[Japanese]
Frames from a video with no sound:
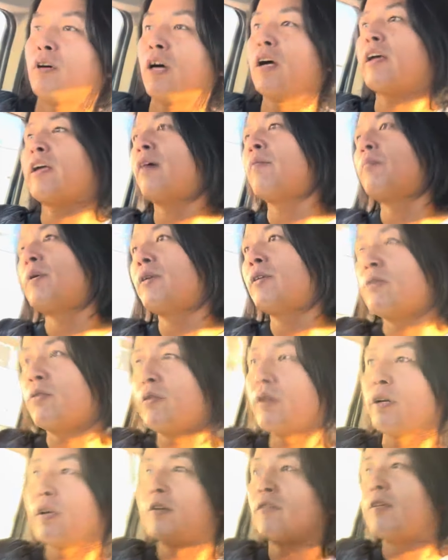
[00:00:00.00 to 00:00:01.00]
か、
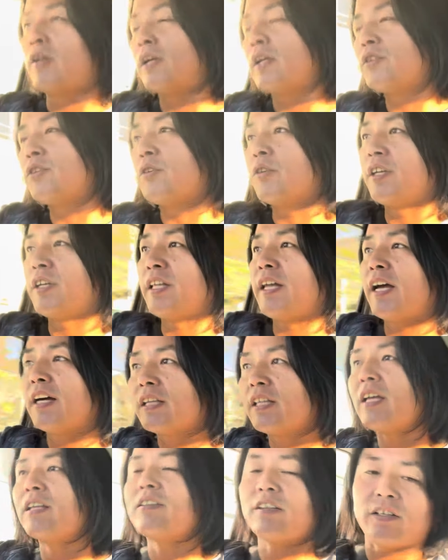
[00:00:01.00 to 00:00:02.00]
キャンピングトレーラーの話を聞きたい
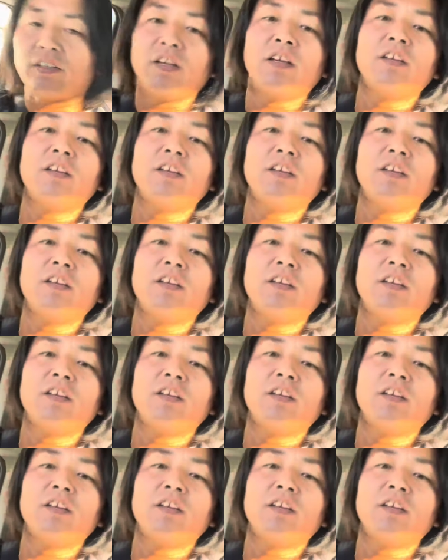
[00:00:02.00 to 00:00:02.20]
方は、ぜひ、